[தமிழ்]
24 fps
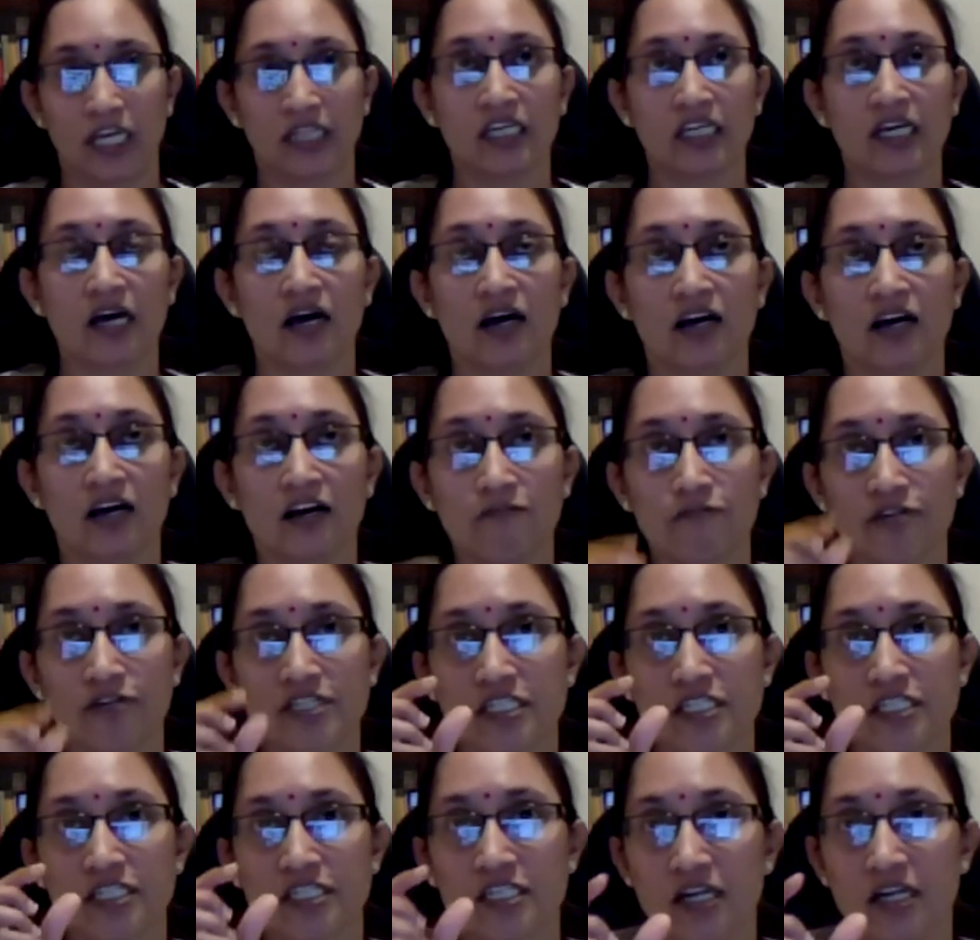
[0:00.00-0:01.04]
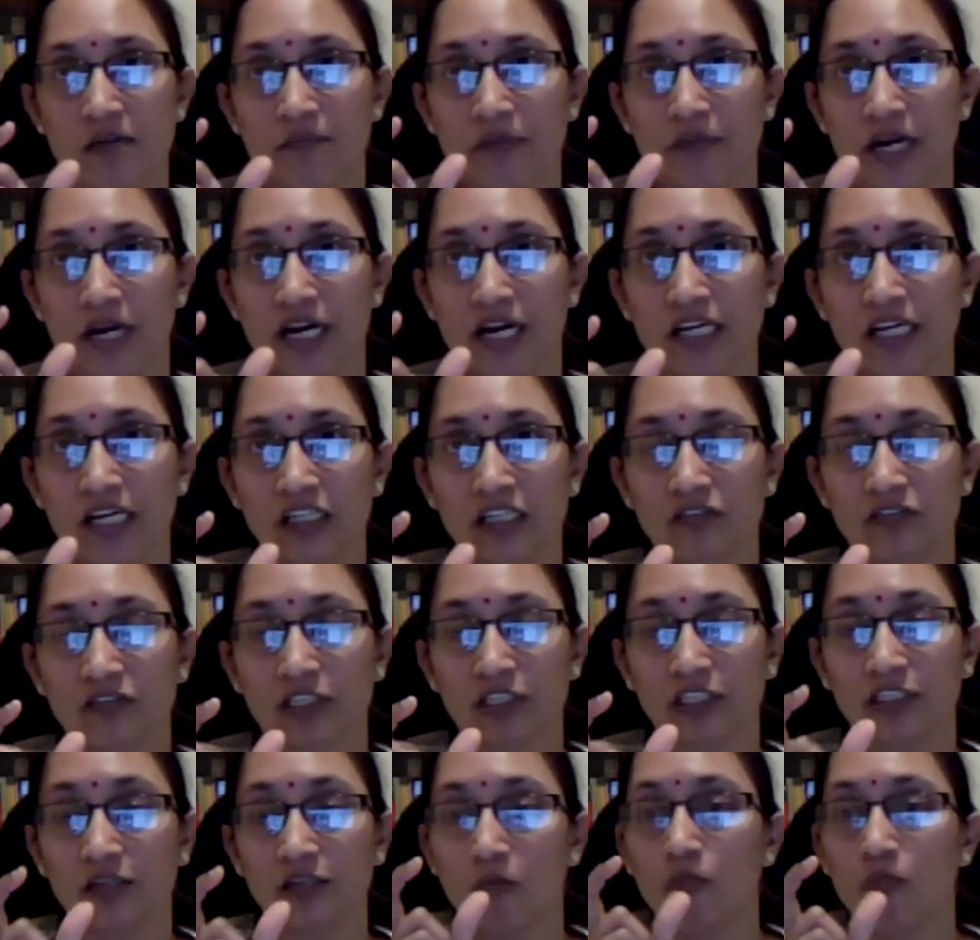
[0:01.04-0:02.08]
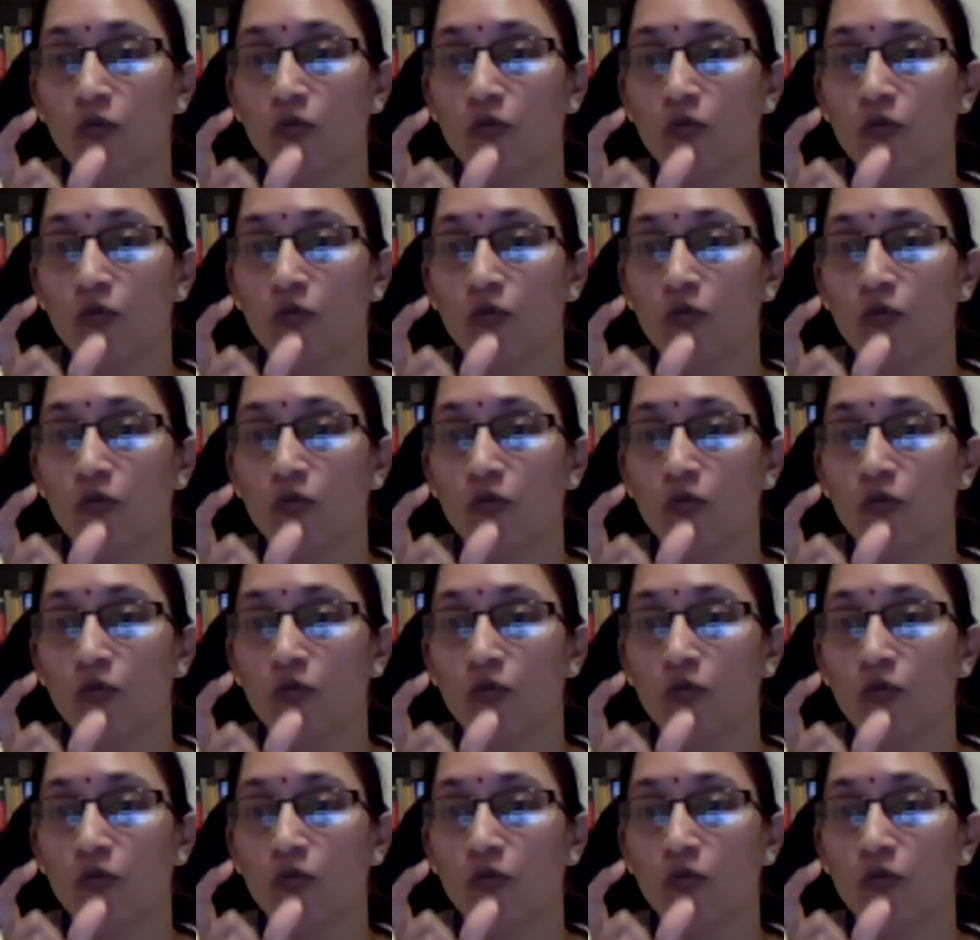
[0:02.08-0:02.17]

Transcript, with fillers: எதுக்காக ஃபர்ஸ்ட் நம்ம எடுக்கிறது வந்து